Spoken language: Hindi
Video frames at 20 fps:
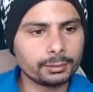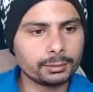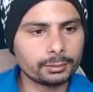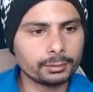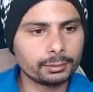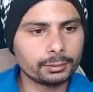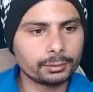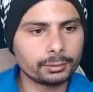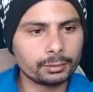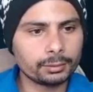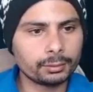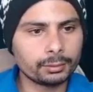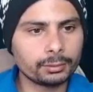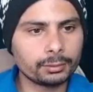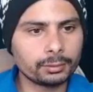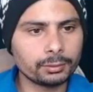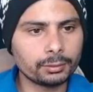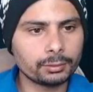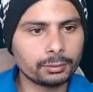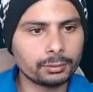कॉस थीटा कॉमन
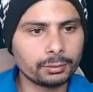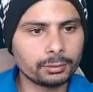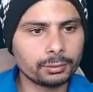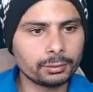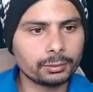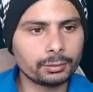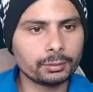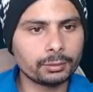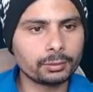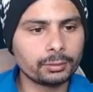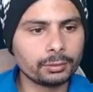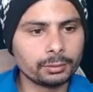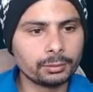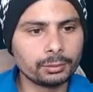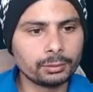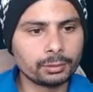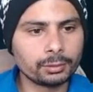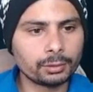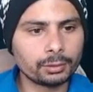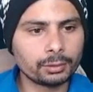निकलेगा दोनों में
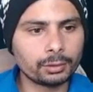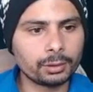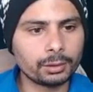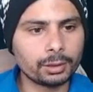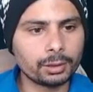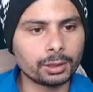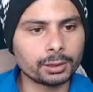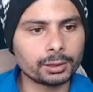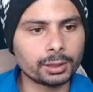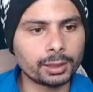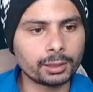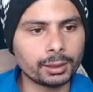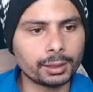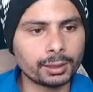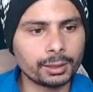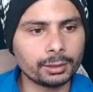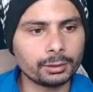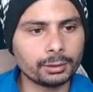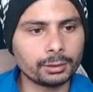यहाँ